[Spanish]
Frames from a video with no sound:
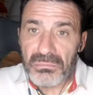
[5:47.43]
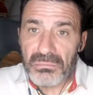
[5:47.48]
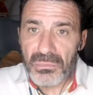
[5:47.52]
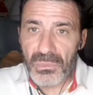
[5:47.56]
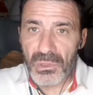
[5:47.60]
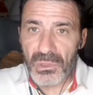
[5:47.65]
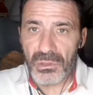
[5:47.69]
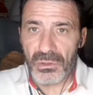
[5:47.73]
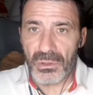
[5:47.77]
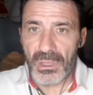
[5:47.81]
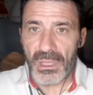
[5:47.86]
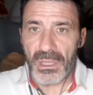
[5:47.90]

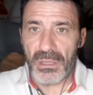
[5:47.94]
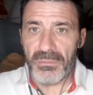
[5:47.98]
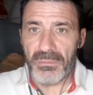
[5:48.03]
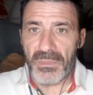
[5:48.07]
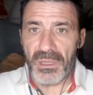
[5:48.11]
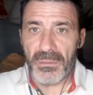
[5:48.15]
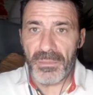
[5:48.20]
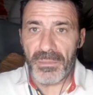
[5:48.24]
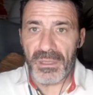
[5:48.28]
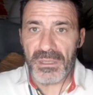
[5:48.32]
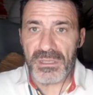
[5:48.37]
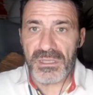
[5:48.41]
bueno, en
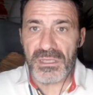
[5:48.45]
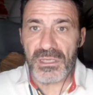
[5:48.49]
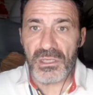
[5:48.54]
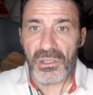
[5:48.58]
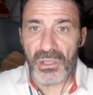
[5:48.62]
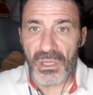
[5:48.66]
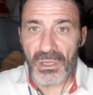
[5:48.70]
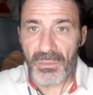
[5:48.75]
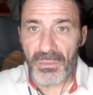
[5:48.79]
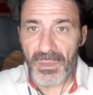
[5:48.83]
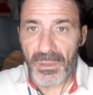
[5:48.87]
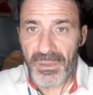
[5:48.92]
mi
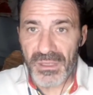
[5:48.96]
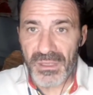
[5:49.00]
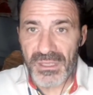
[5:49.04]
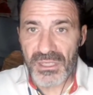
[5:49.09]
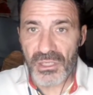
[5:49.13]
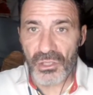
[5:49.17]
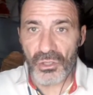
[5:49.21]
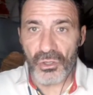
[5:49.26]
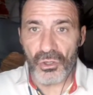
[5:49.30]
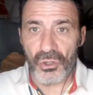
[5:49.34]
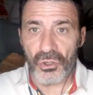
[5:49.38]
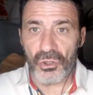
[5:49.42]
en mi
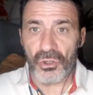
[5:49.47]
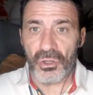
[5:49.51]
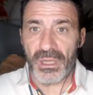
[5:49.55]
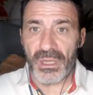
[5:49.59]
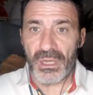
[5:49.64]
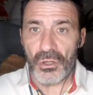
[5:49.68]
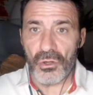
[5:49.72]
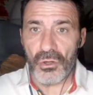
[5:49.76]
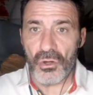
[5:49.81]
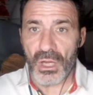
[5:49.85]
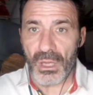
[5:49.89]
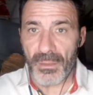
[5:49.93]
versión no,
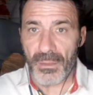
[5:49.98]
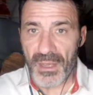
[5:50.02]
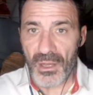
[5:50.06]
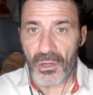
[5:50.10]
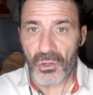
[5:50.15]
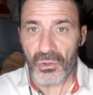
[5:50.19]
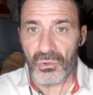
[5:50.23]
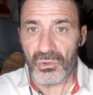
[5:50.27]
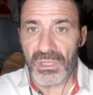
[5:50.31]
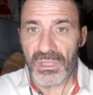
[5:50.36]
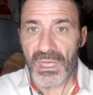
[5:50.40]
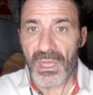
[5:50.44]
en lo que me han
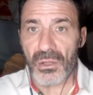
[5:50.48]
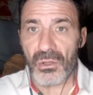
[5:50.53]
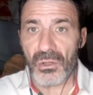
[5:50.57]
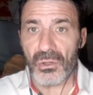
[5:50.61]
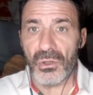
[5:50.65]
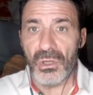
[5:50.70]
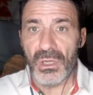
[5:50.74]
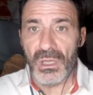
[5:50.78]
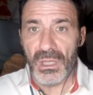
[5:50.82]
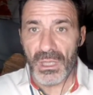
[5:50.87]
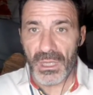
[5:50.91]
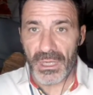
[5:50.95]

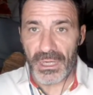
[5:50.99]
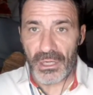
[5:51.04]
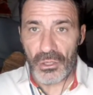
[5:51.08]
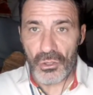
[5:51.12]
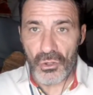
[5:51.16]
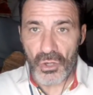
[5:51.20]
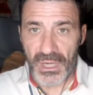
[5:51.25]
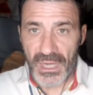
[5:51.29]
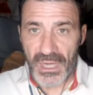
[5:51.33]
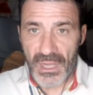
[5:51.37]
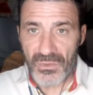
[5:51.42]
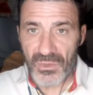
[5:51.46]
contado, en
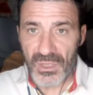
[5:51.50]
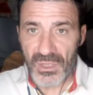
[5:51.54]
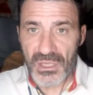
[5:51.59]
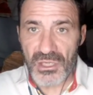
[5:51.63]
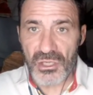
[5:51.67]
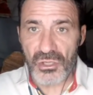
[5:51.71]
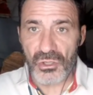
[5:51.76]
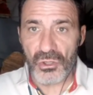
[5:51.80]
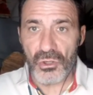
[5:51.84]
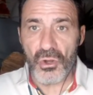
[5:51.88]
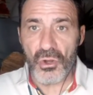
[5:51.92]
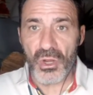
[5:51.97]
lo que han
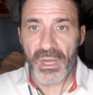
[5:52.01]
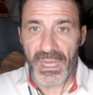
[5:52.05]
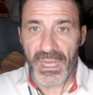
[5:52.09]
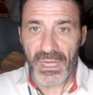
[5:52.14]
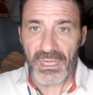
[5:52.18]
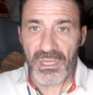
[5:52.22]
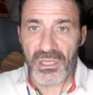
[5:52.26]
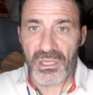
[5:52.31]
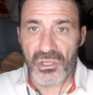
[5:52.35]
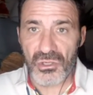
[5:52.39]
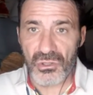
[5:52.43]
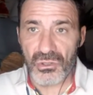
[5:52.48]
dicho, en lo que han
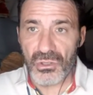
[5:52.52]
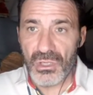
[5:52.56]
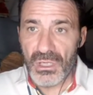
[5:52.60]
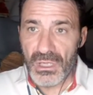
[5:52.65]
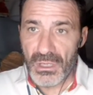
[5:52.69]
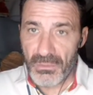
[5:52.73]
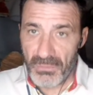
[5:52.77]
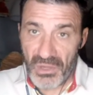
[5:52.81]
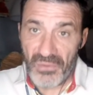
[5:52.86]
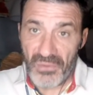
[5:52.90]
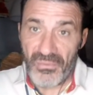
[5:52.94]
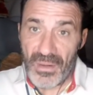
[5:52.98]
hecho,
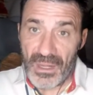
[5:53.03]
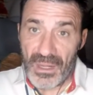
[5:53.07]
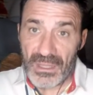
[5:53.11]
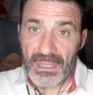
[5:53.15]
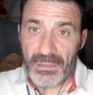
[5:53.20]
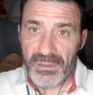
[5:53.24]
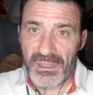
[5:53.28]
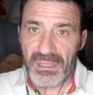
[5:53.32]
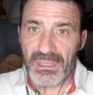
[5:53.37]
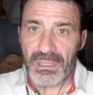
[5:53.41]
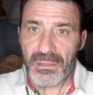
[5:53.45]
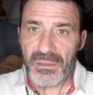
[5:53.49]
me falta
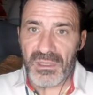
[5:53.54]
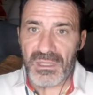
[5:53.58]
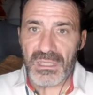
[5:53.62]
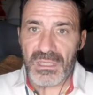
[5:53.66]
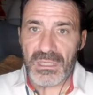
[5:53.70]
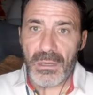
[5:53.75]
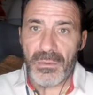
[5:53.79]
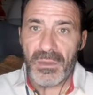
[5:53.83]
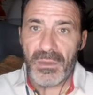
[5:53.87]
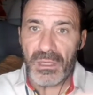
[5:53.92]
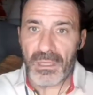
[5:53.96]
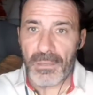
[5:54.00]
evidentemente
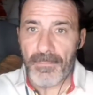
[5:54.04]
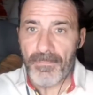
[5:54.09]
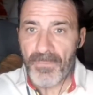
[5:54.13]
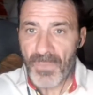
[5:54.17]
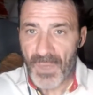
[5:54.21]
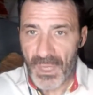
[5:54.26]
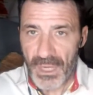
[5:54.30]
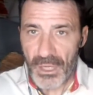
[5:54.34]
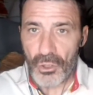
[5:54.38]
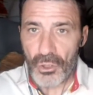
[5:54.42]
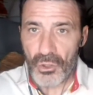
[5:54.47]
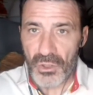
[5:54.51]
saber
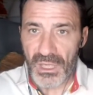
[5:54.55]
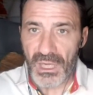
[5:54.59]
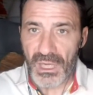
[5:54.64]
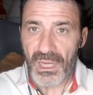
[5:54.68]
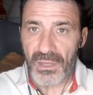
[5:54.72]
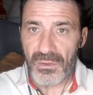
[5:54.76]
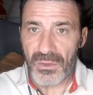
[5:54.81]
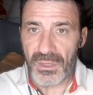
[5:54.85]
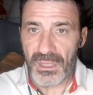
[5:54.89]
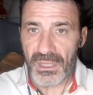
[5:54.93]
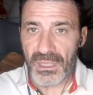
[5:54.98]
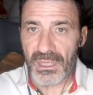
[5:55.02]
el origen
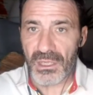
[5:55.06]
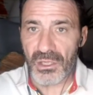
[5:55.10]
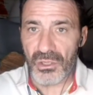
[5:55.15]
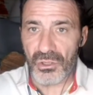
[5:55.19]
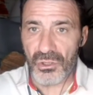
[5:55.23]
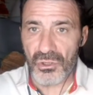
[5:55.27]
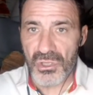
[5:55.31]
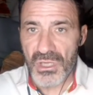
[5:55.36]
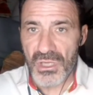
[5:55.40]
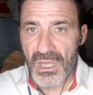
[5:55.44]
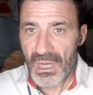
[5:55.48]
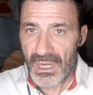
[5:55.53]
de
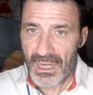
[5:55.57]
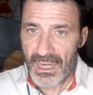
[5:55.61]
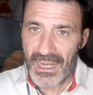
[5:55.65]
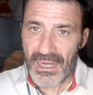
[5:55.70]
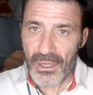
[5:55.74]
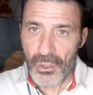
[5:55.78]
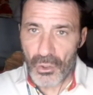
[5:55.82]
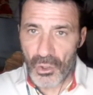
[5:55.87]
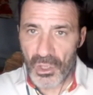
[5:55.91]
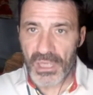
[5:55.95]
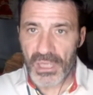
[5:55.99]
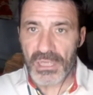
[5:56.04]
ellos, las
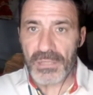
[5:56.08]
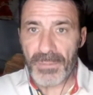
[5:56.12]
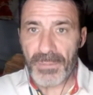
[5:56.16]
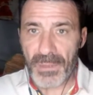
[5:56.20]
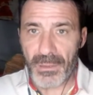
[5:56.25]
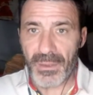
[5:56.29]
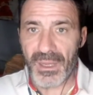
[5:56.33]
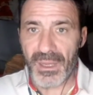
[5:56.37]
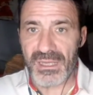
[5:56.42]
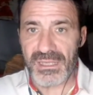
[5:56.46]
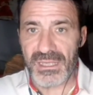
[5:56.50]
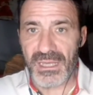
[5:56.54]
reuniones
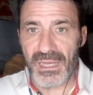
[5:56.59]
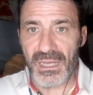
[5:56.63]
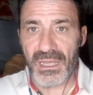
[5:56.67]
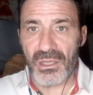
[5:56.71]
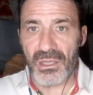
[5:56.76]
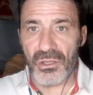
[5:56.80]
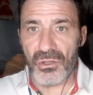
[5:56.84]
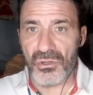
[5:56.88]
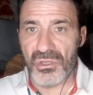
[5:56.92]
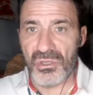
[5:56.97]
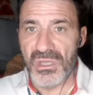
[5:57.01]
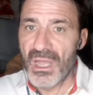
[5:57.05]
previas a
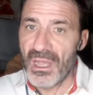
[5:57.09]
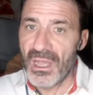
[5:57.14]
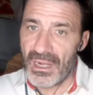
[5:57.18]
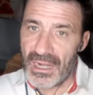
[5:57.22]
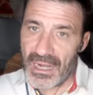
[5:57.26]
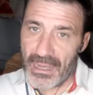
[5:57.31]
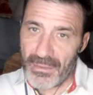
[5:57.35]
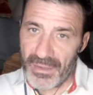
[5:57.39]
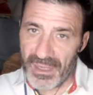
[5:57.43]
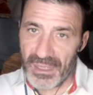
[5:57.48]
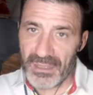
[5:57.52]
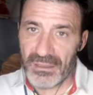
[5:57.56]
ellos,
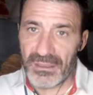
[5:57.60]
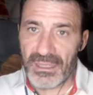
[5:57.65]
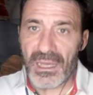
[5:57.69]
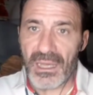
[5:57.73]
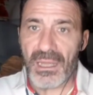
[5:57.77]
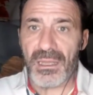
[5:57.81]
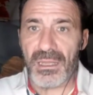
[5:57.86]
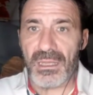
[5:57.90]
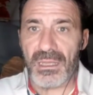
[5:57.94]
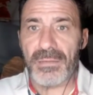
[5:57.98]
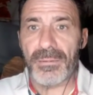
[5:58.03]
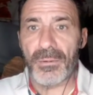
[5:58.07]
la
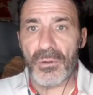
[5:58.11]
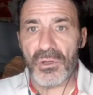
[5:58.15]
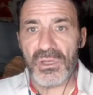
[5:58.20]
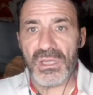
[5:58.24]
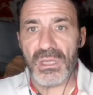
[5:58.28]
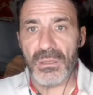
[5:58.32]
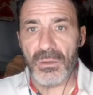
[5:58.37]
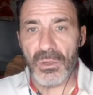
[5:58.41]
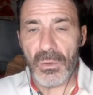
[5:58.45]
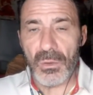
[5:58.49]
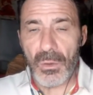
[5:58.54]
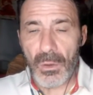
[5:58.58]
venta de
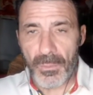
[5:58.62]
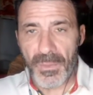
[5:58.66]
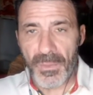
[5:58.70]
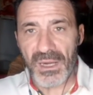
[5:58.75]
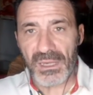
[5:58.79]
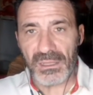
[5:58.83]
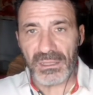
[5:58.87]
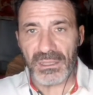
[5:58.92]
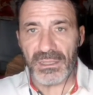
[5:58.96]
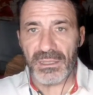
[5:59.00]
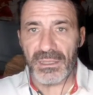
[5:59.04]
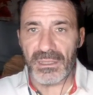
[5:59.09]
explosivos por
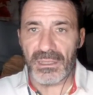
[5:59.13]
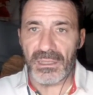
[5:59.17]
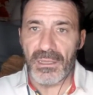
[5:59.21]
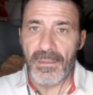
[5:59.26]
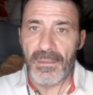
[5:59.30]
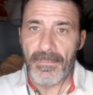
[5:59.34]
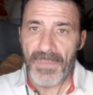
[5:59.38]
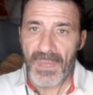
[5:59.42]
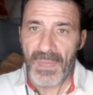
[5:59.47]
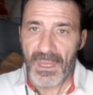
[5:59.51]
parte